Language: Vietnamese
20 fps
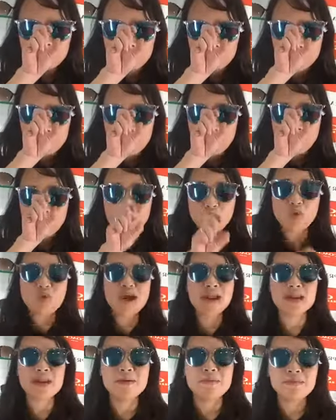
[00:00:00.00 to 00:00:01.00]
Sẽ công bố
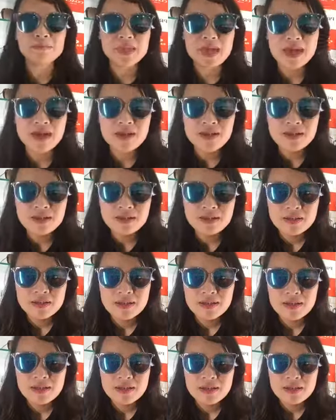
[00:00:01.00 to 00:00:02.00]
random nhá.
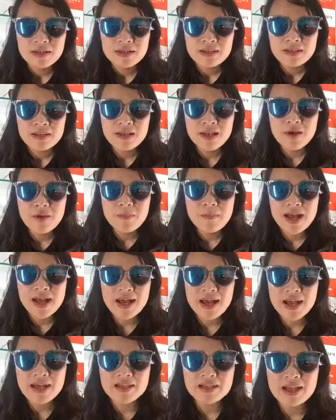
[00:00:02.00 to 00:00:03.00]
Nếu mà
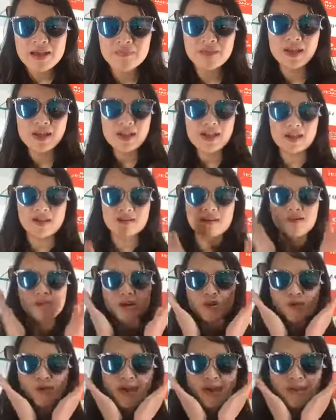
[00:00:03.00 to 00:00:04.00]
các anh chị em thấy là cái gương
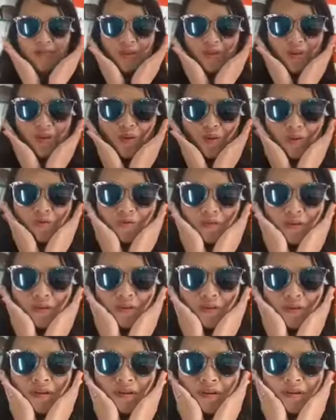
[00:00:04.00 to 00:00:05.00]
mặt của em thì nó cũng
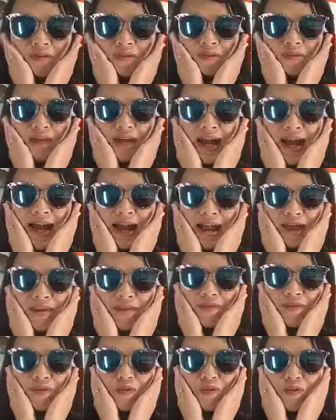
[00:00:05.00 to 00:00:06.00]
cũng khá
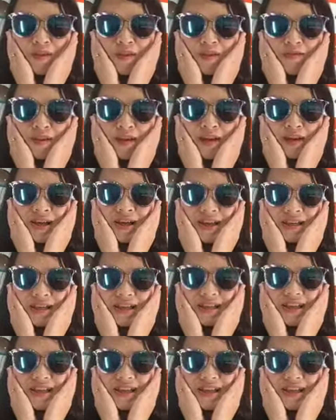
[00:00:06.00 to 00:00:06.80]
là phổ biến với cả các chị